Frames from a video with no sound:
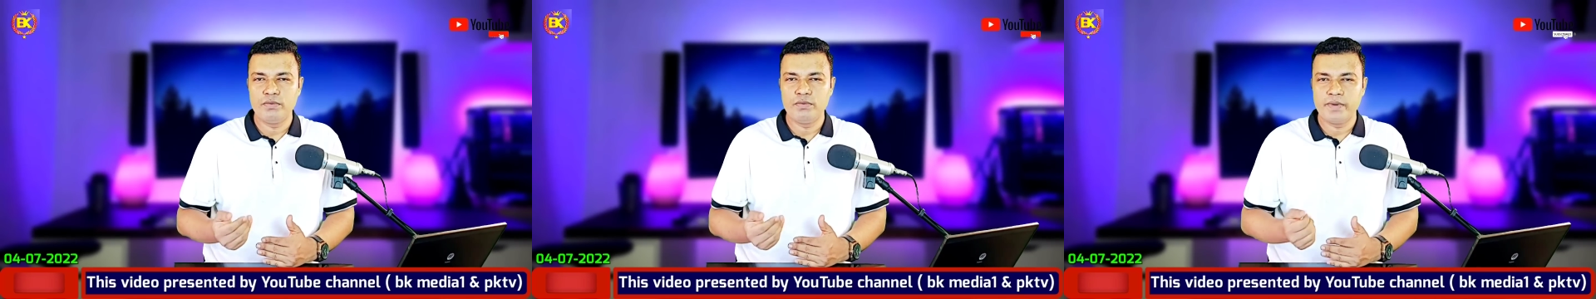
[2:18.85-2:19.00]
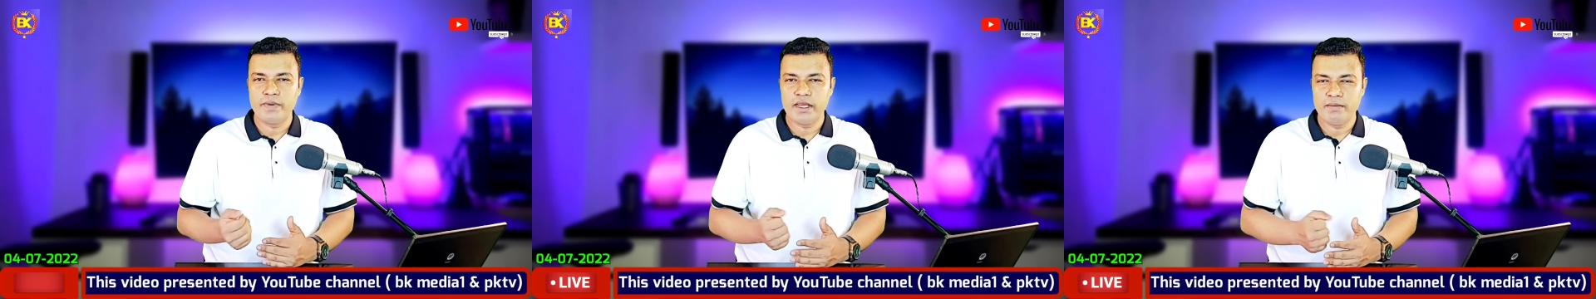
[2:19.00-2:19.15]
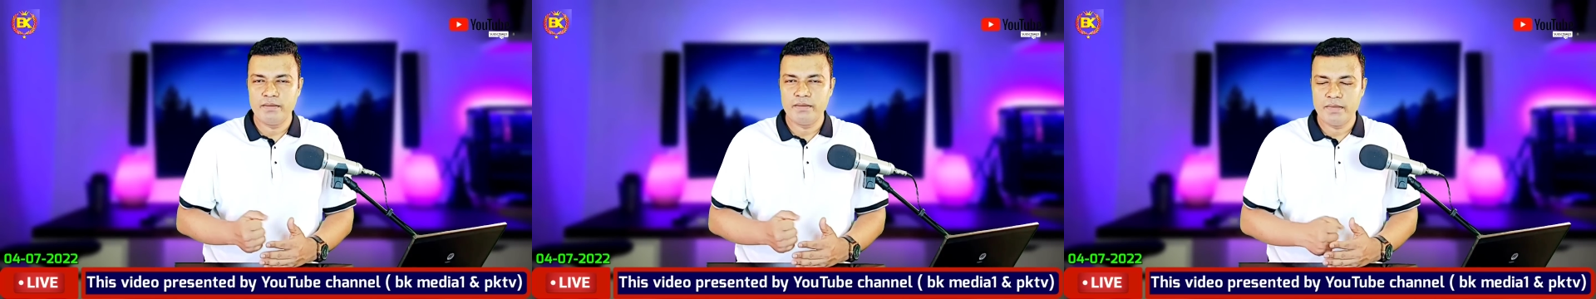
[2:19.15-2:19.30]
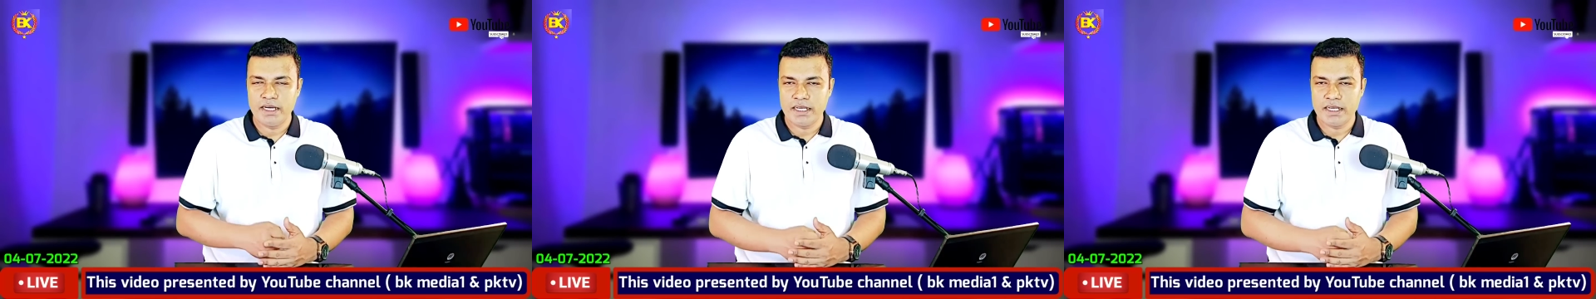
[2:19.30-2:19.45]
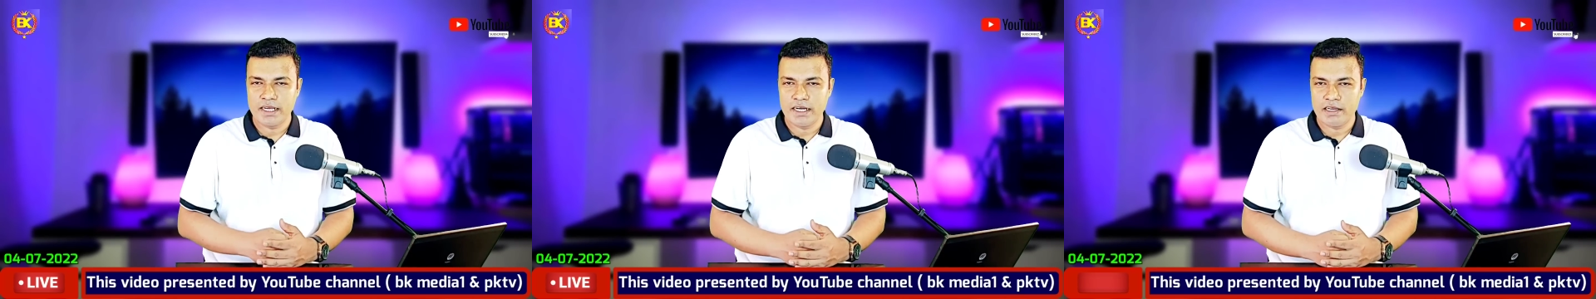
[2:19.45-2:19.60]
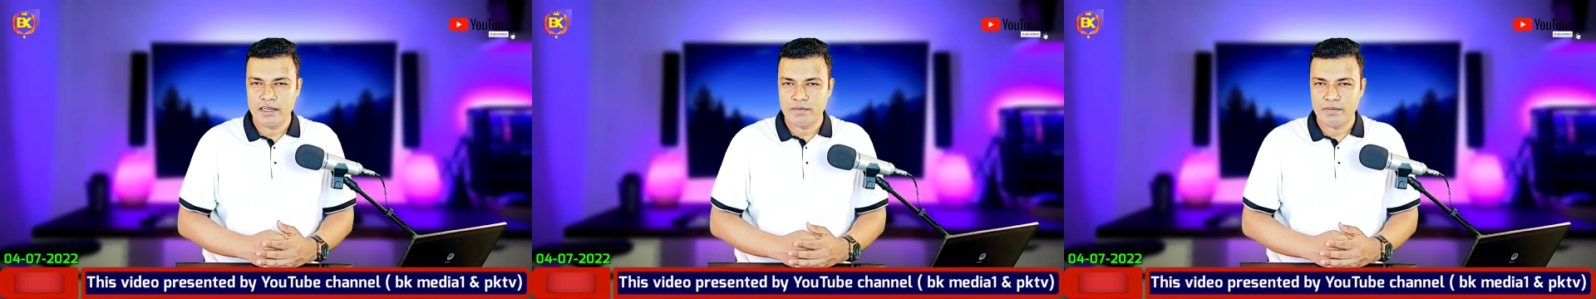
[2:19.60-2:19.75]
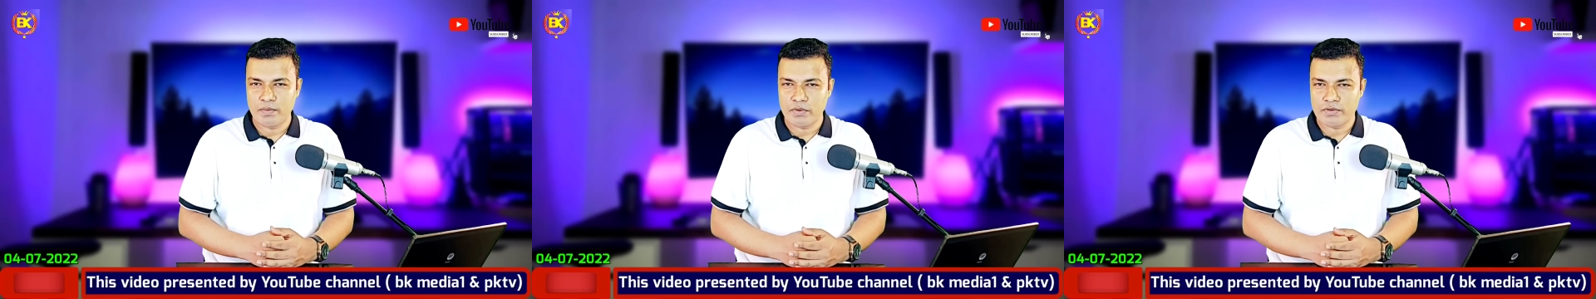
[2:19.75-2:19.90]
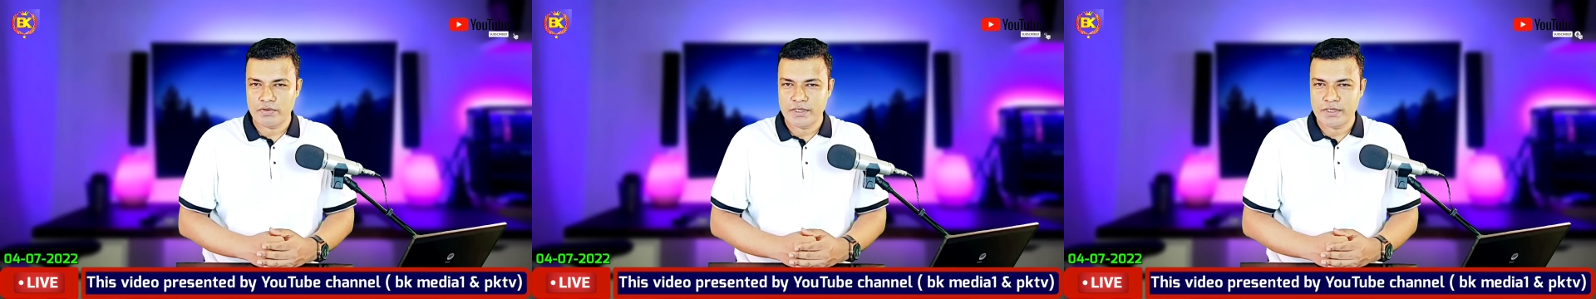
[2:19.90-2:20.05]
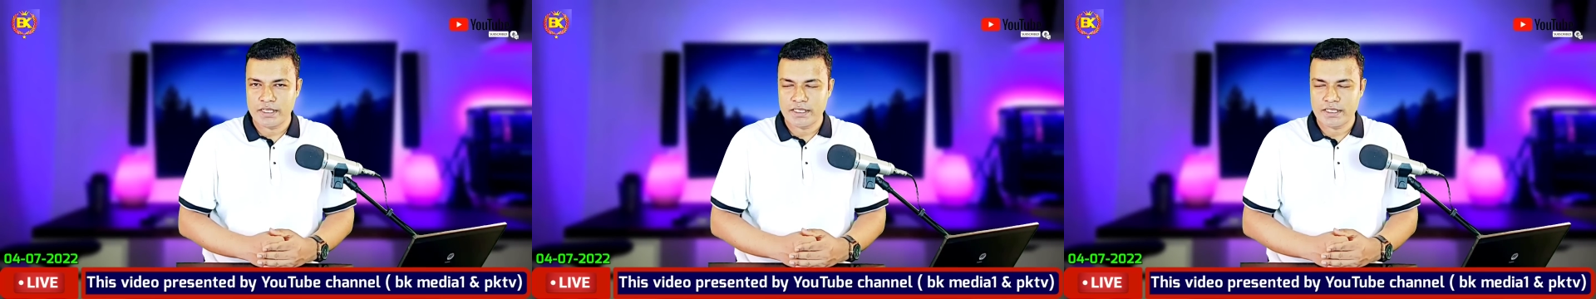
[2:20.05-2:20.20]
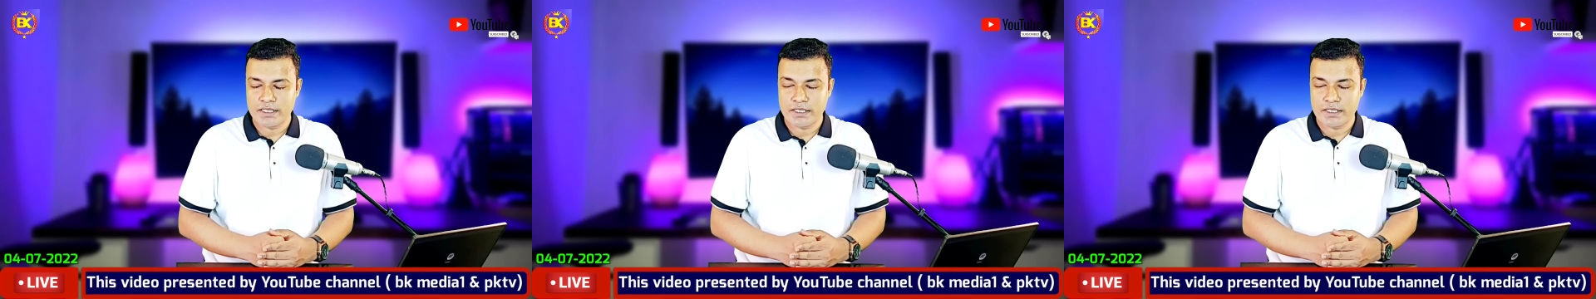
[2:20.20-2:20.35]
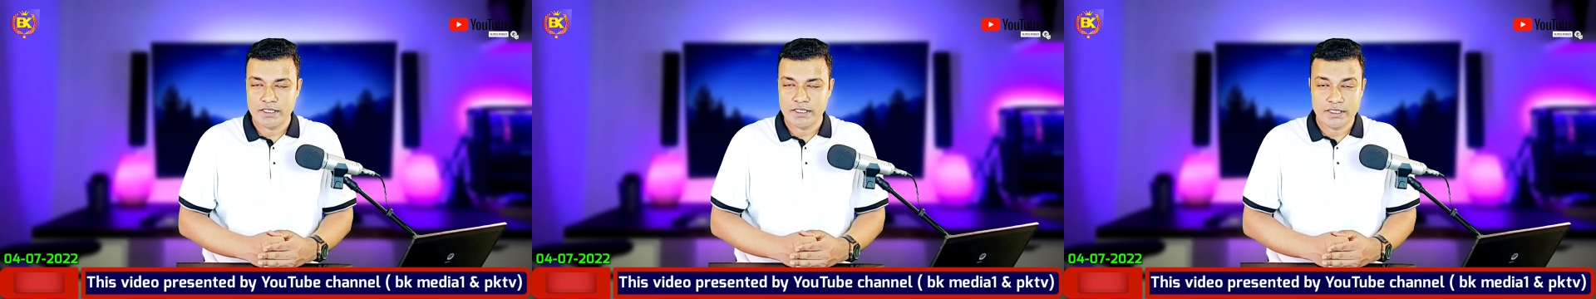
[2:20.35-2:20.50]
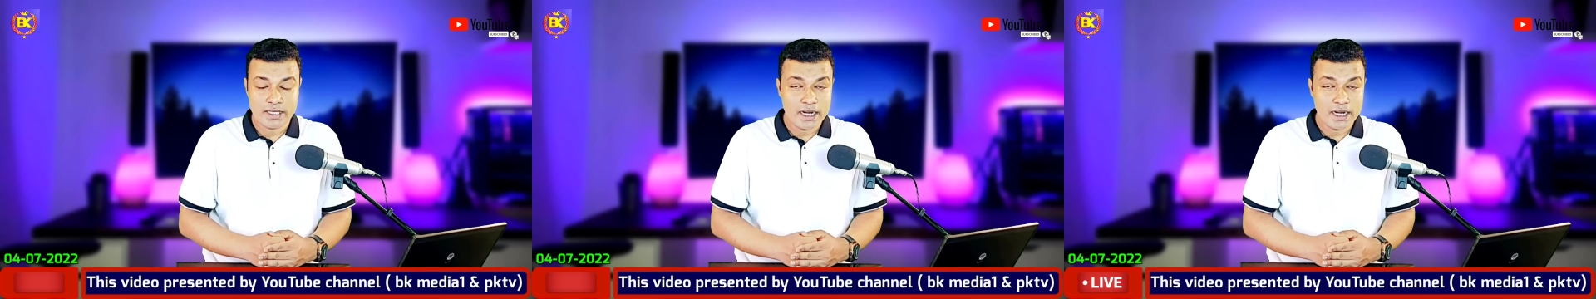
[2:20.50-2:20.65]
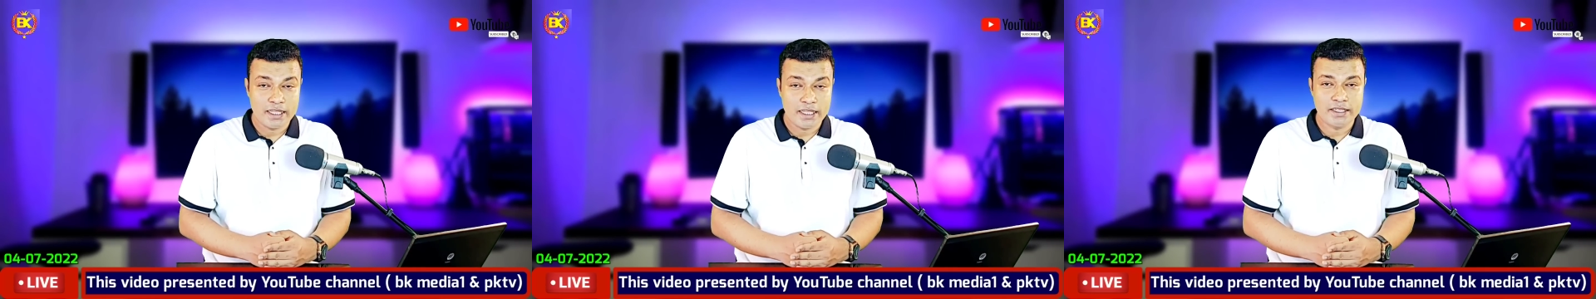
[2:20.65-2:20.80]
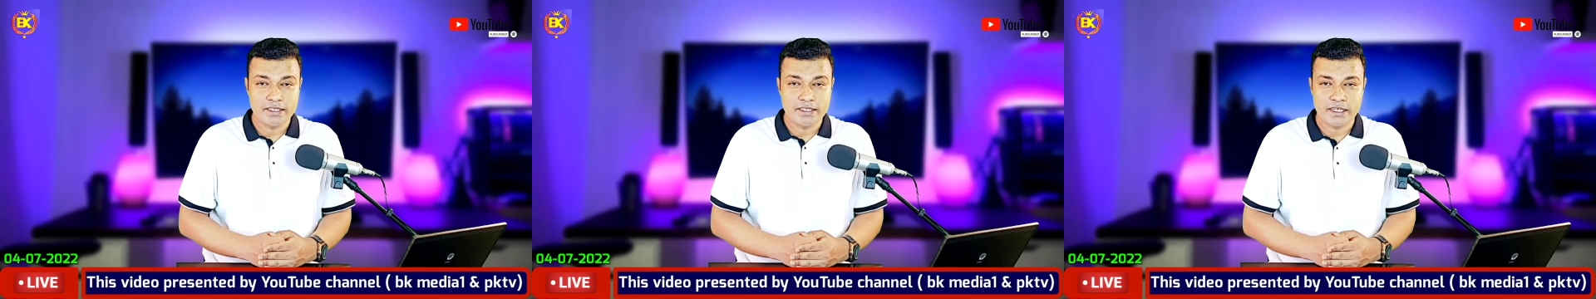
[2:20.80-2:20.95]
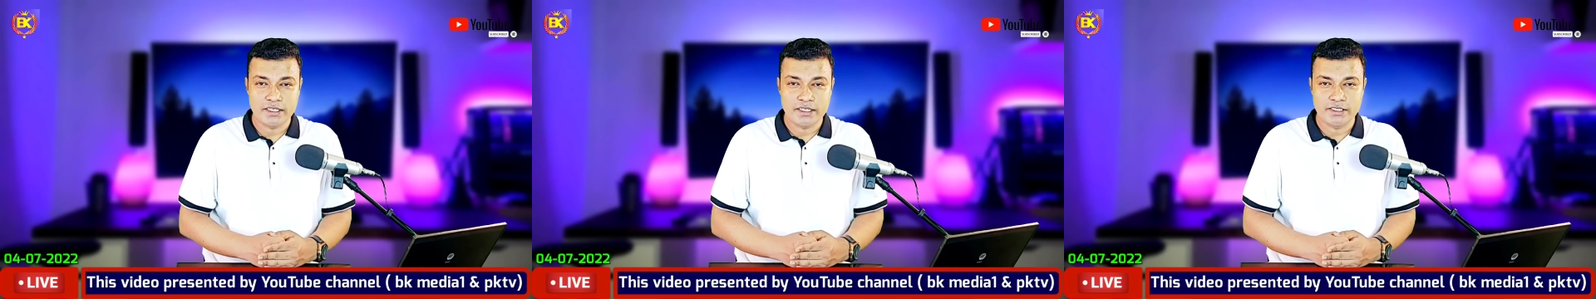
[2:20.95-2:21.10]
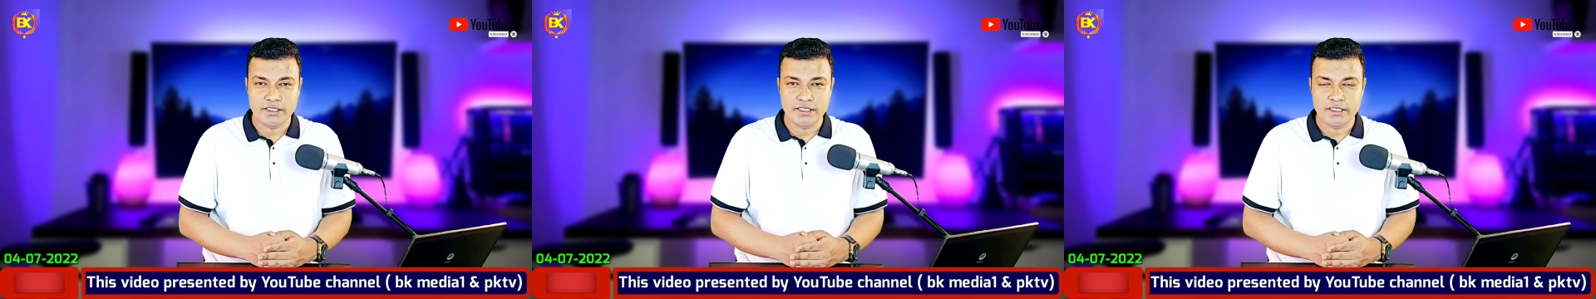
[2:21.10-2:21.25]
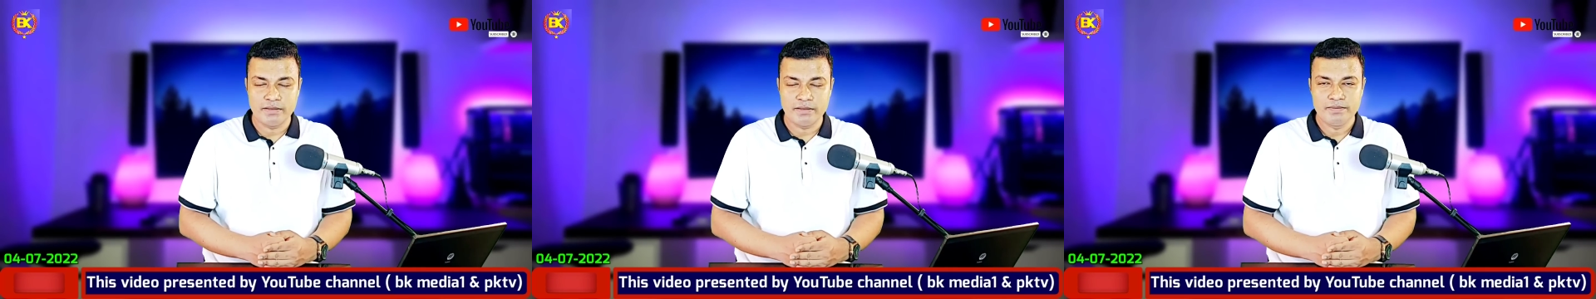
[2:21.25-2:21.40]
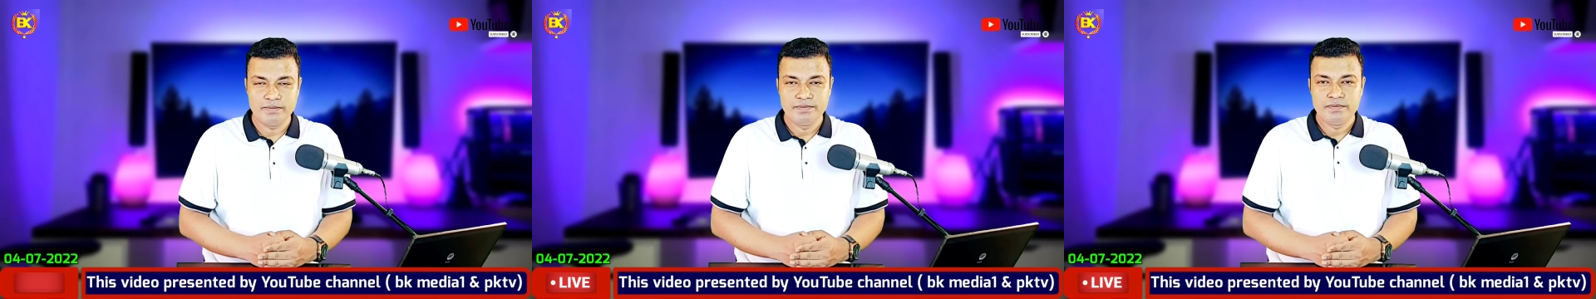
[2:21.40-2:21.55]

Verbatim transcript: উপায়ে মেডিকেলের প্রসেস চালাতে চাচ্ছে